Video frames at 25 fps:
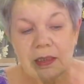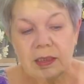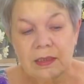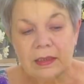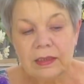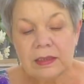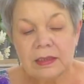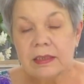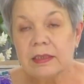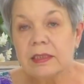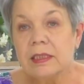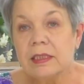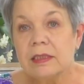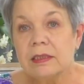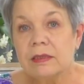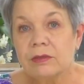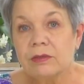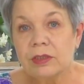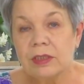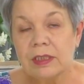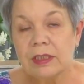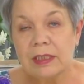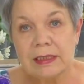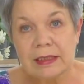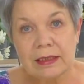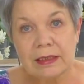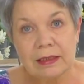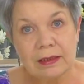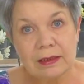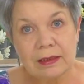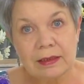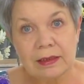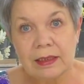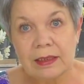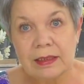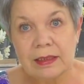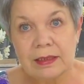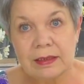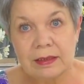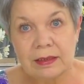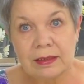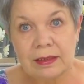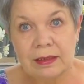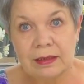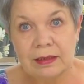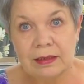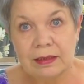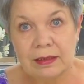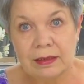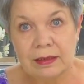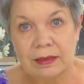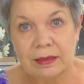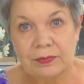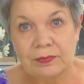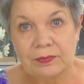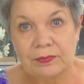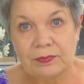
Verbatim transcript: И здесь нужна золотая середина.